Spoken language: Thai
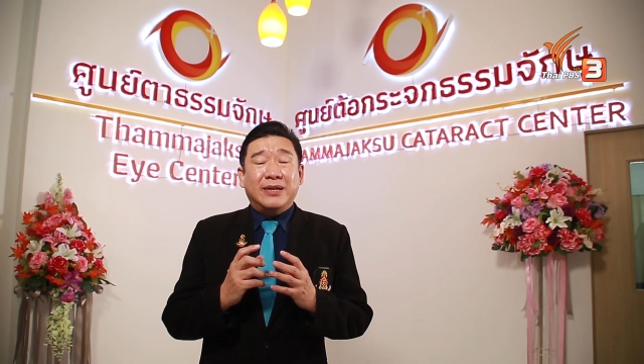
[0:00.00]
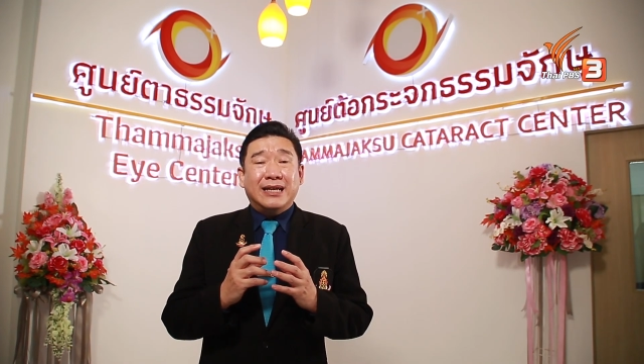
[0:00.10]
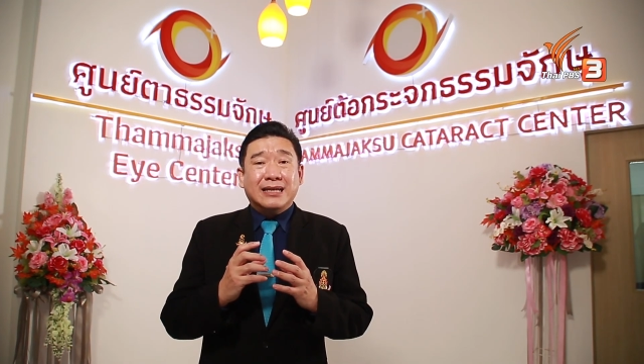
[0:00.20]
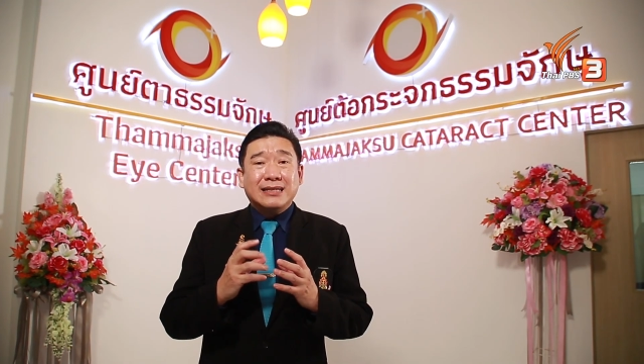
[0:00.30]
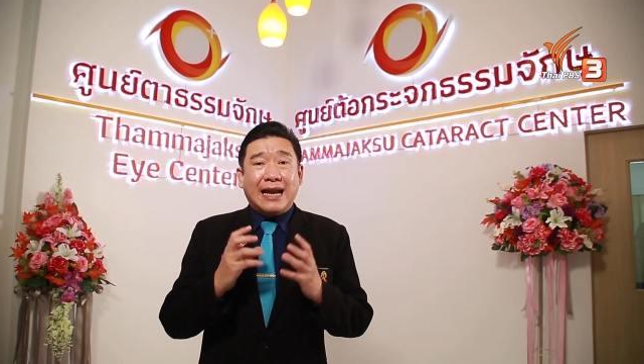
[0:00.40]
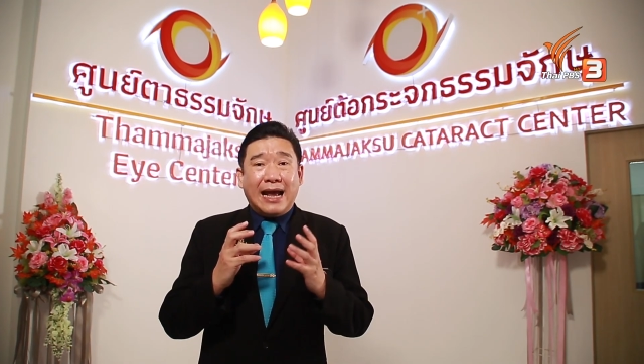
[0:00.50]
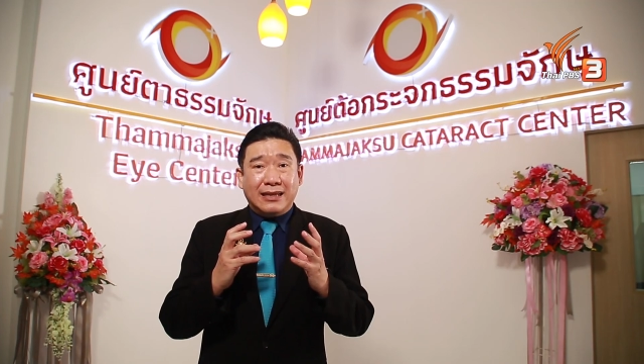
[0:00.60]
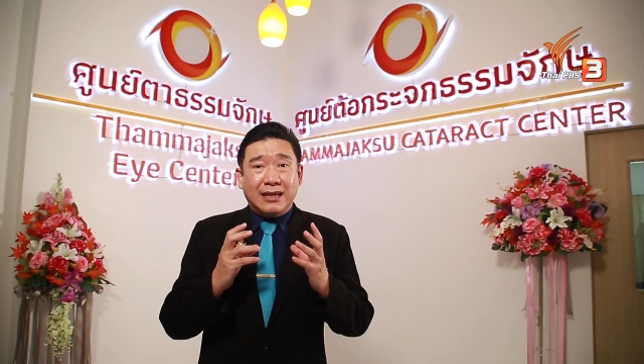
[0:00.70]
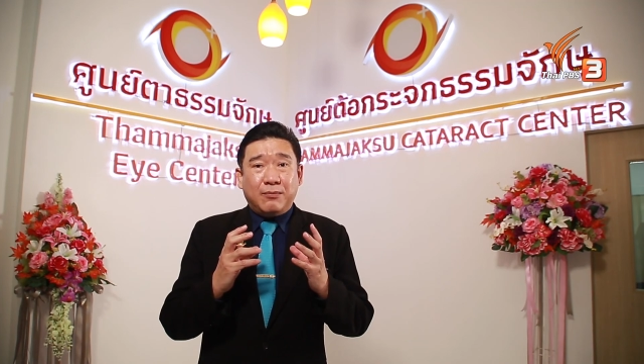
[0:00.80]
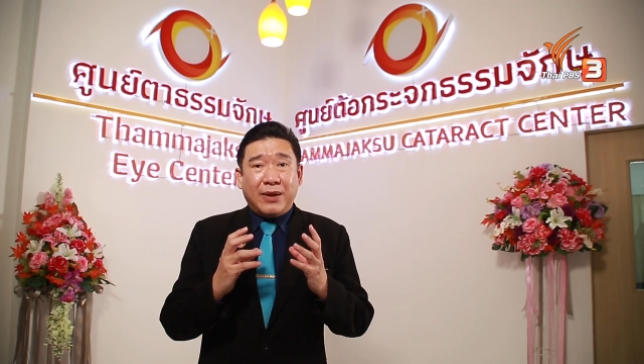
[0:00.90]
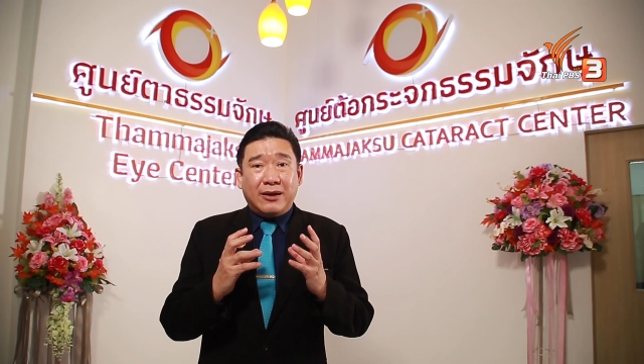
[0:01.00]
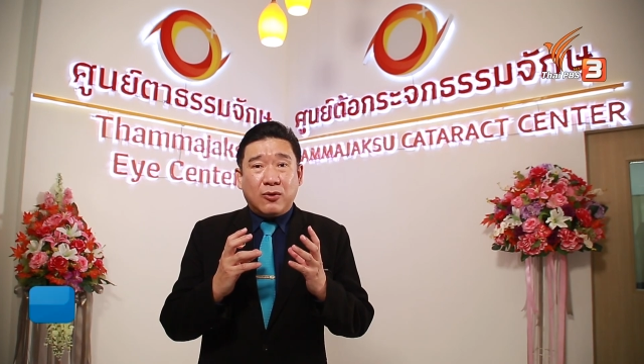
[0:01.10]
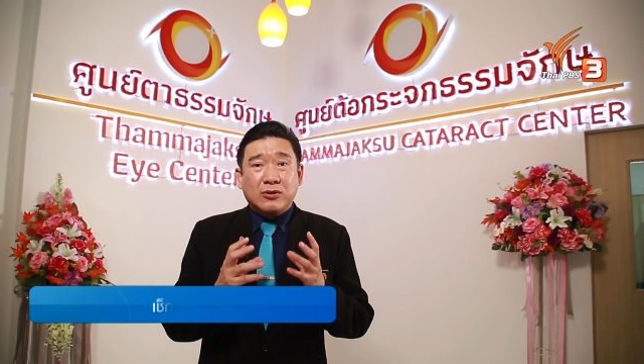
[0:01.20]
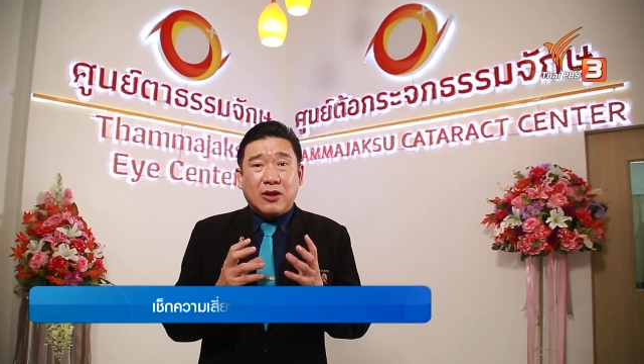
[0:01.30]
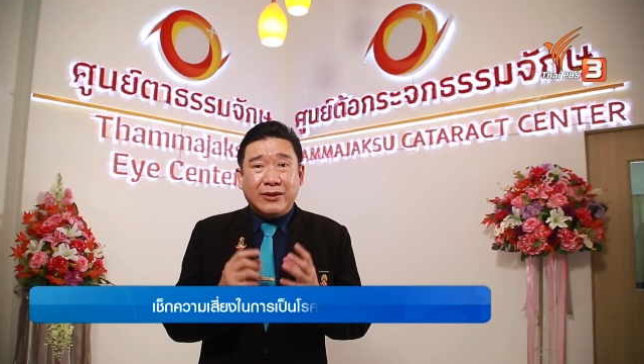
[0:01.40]
มีลักษณะที่เป็น
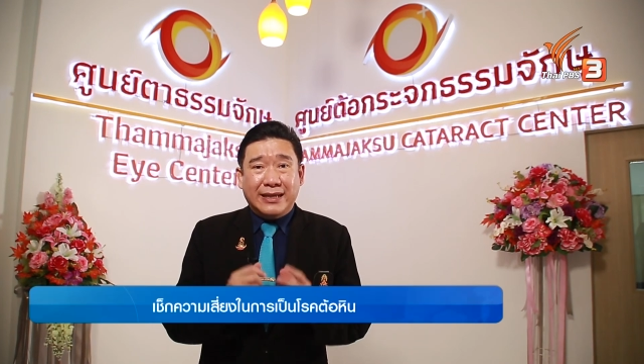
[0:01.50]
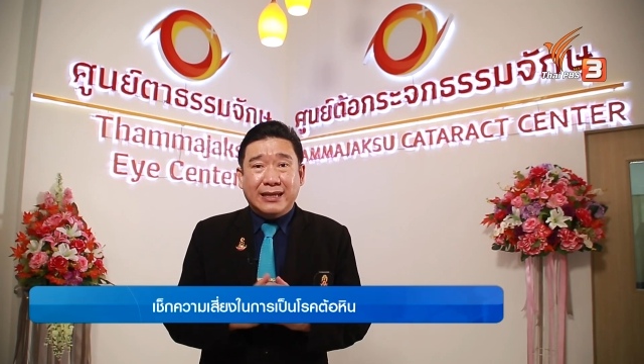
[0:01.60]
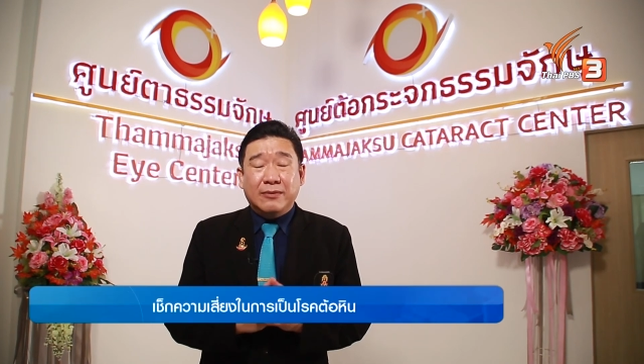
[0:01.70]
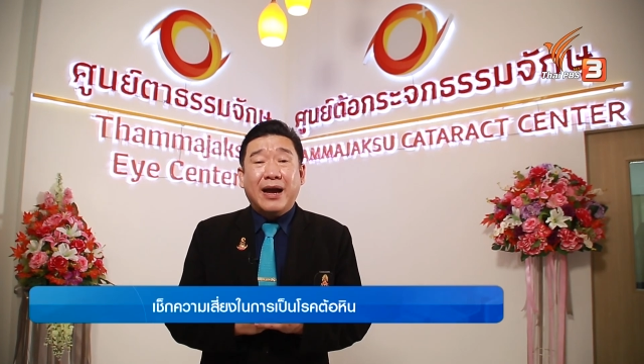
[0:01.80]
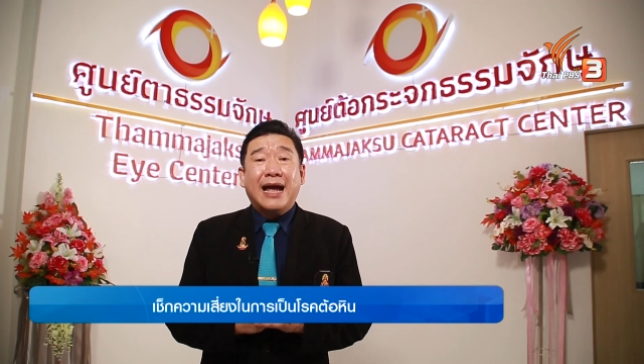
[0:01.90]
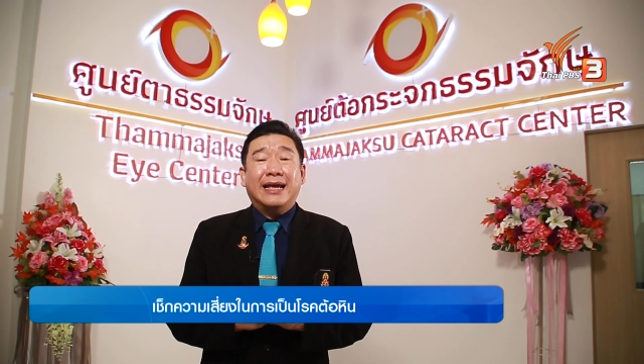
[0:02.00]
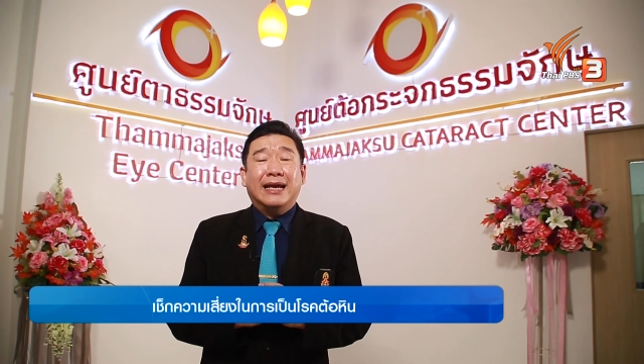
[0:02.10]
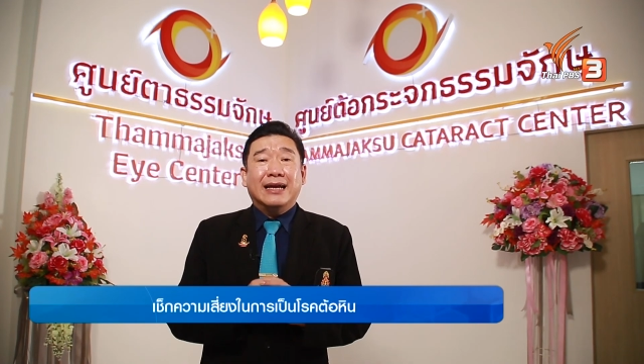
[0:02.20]
โรคต้อหินหรือไม่